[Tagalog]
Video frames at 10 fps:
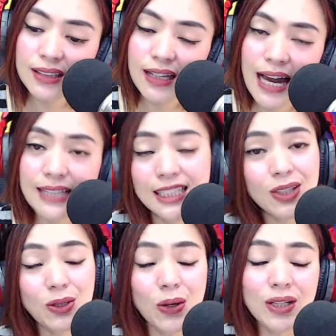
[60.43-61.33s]
At sa
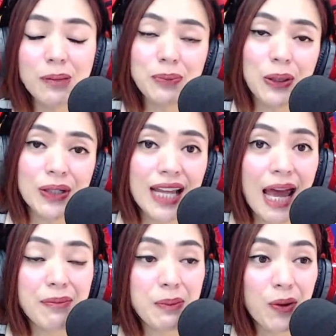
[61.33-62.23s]
totoo lang po,
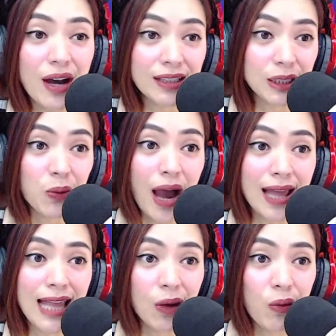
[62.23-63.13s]
grabe po ang
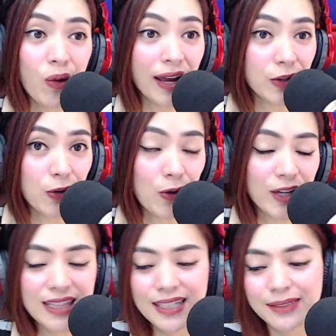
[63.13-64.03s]
tiwala ko kay Ron.